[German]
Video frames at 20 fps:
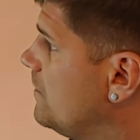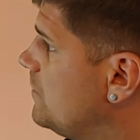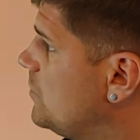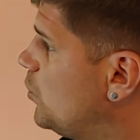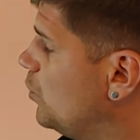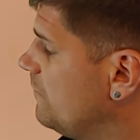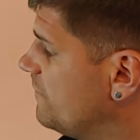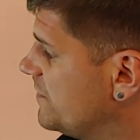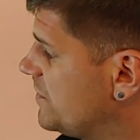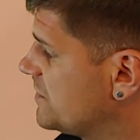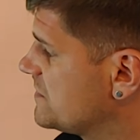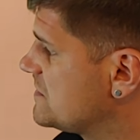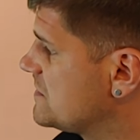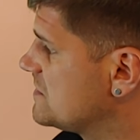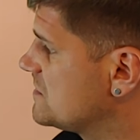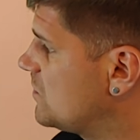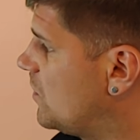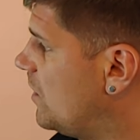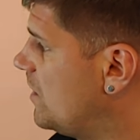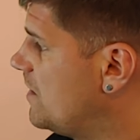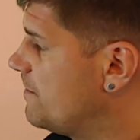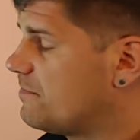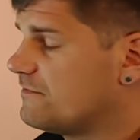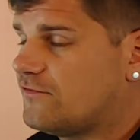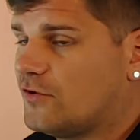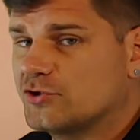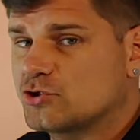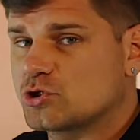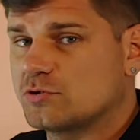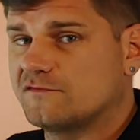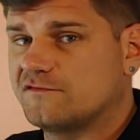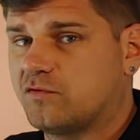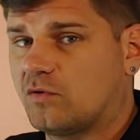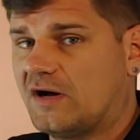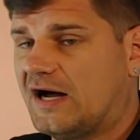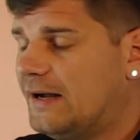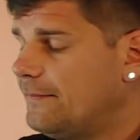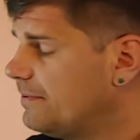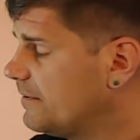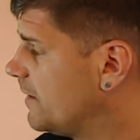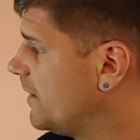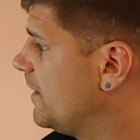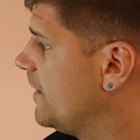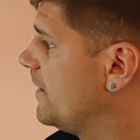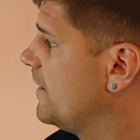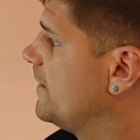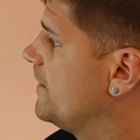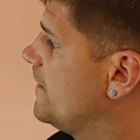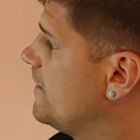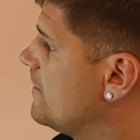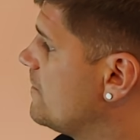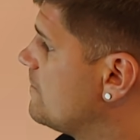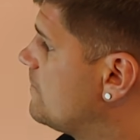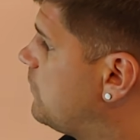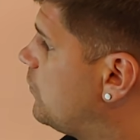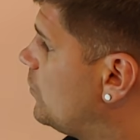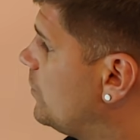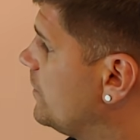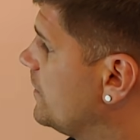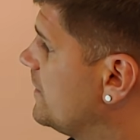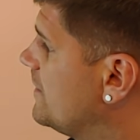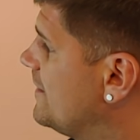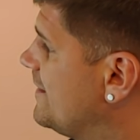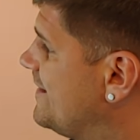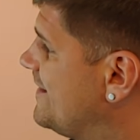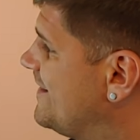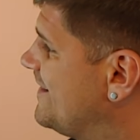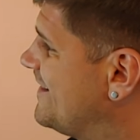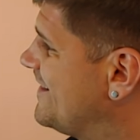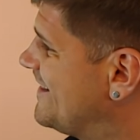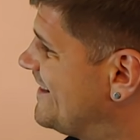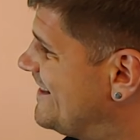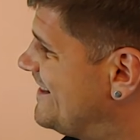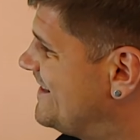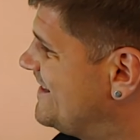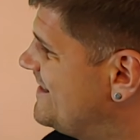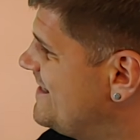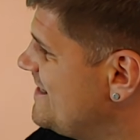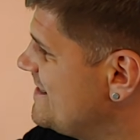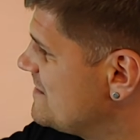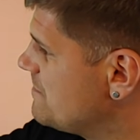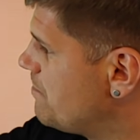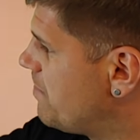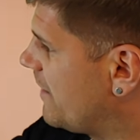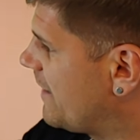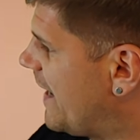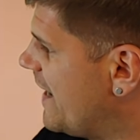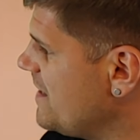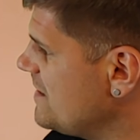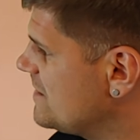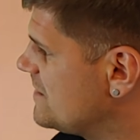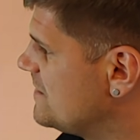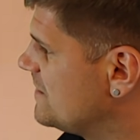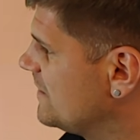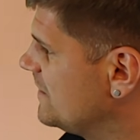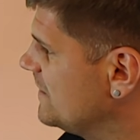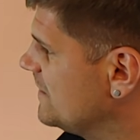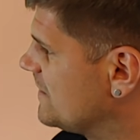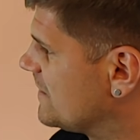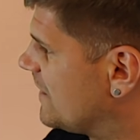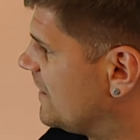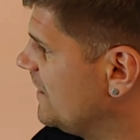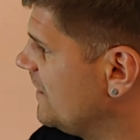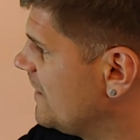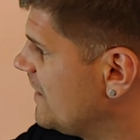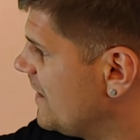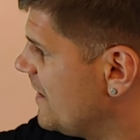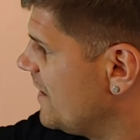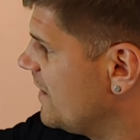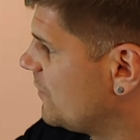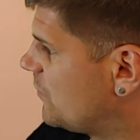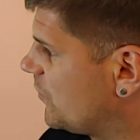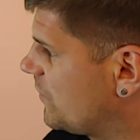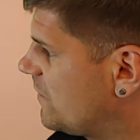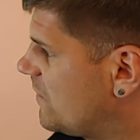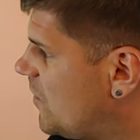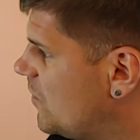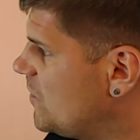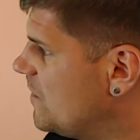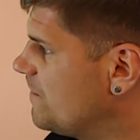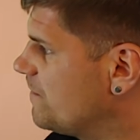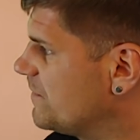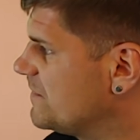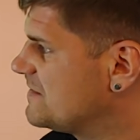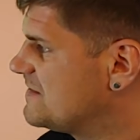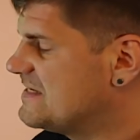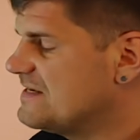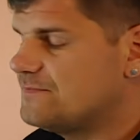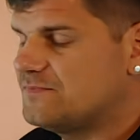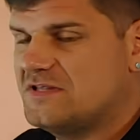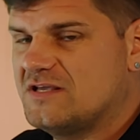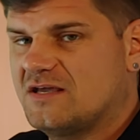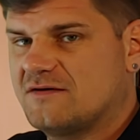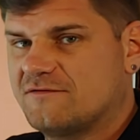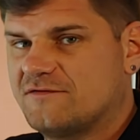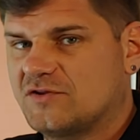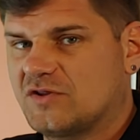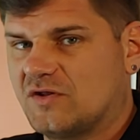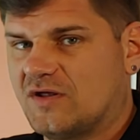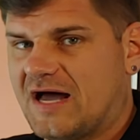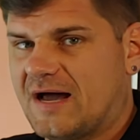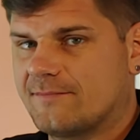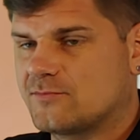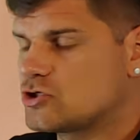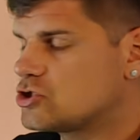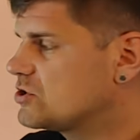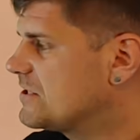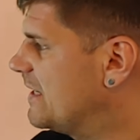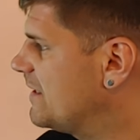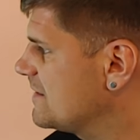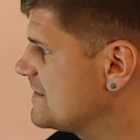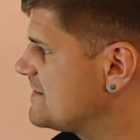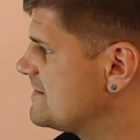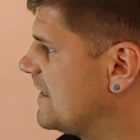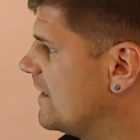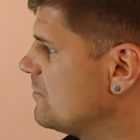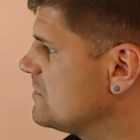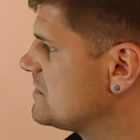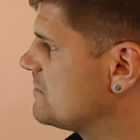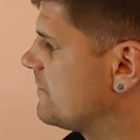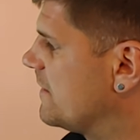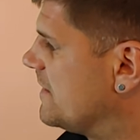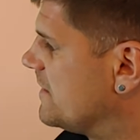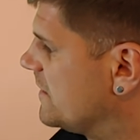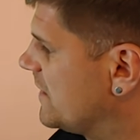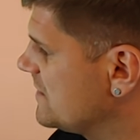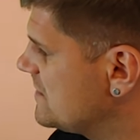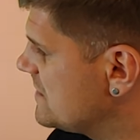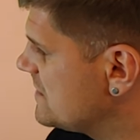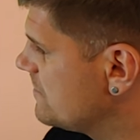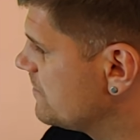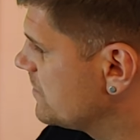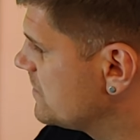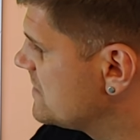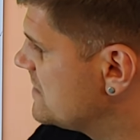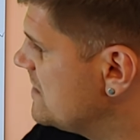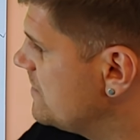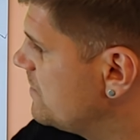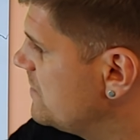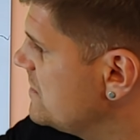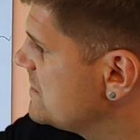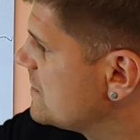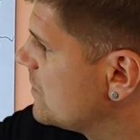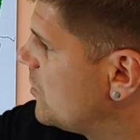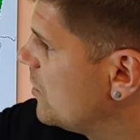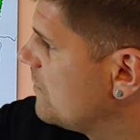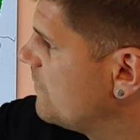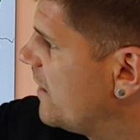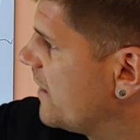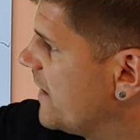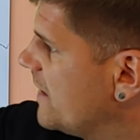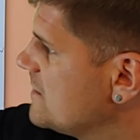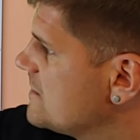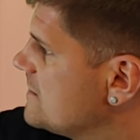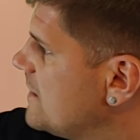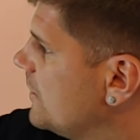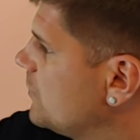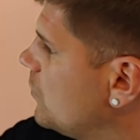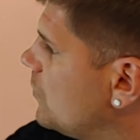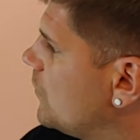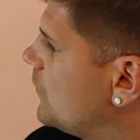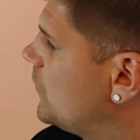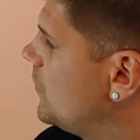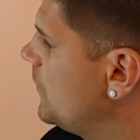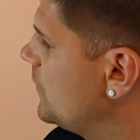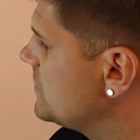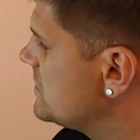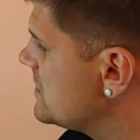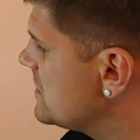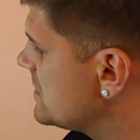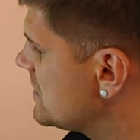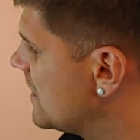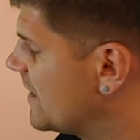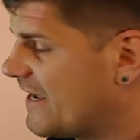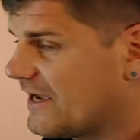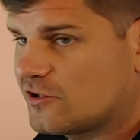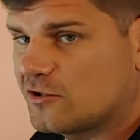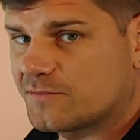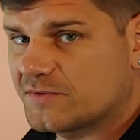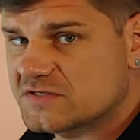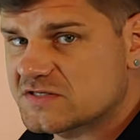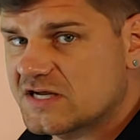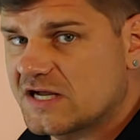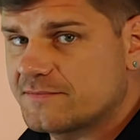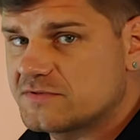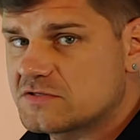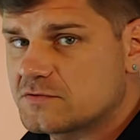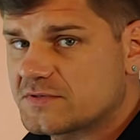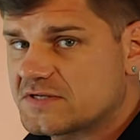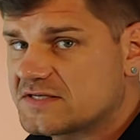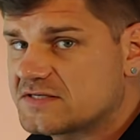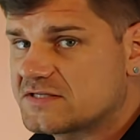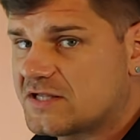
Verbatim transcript: Die Unwetterzentrale bewarnt schon vorab vor diesem Bereich hier, ja, dort können im Prinzip die Gewitter am stärksten ausfallen. Das ist im Prinzip diese Konvergenz in 850 Hektopascal bzw.